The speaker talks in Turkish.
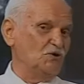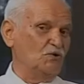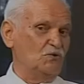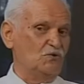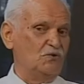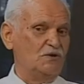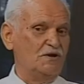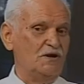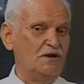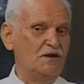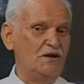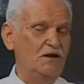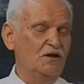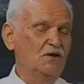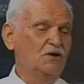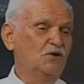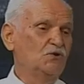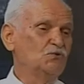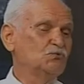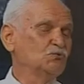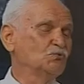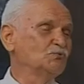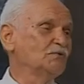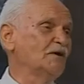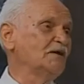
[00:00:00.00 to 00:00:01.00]
göre
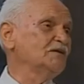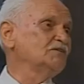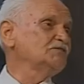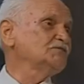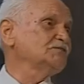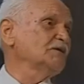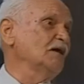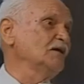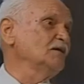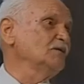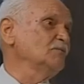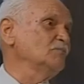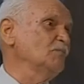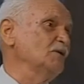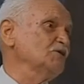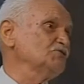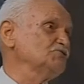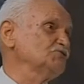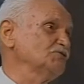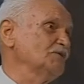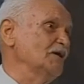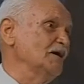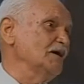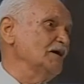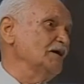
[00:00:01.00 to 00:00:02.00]
Yunanistan'ın
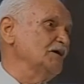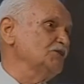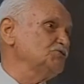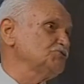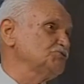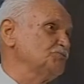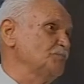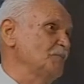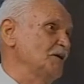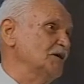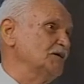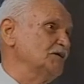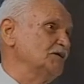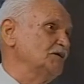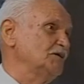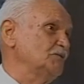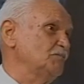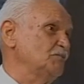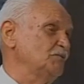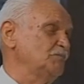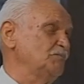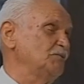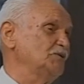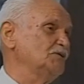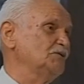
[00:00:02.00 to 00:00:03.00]
başına geçmek
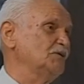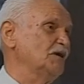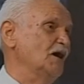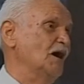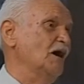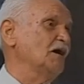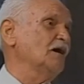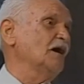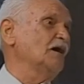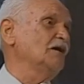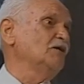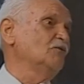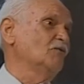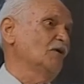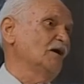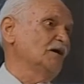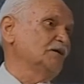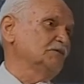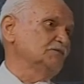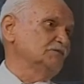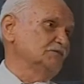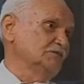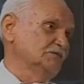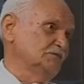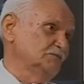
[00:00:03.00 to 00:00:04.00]
gibi bir de hayali
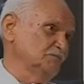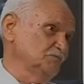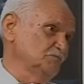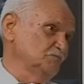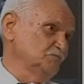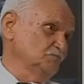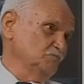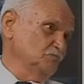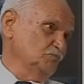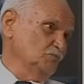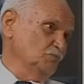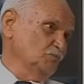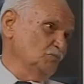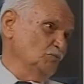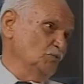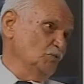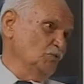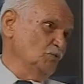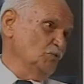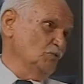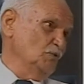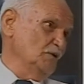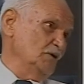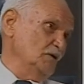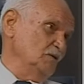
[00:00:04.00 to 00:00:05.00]
vardı.
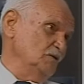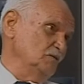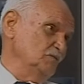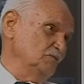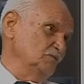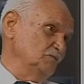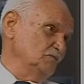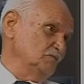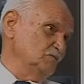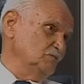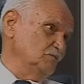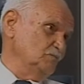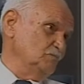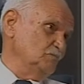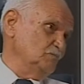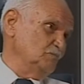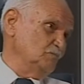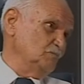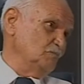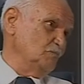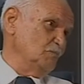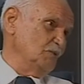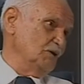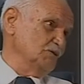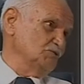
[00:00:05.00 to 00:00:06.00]
Öyle
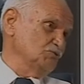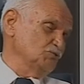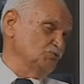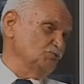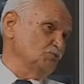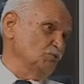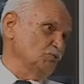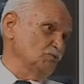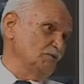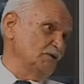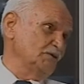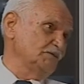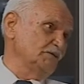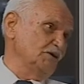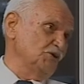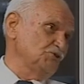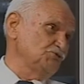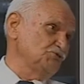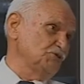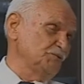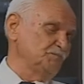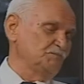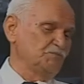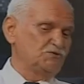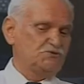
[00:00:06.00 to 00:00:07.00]
Olabilir. bazı sözler de
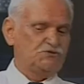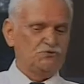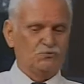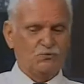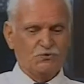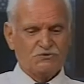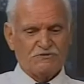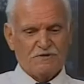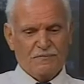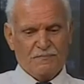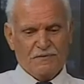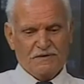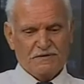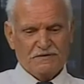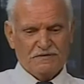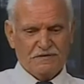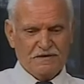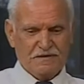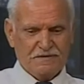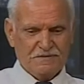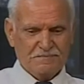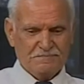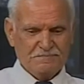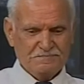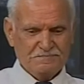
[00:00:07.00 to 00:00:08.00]
işitmiştik o zamanlar.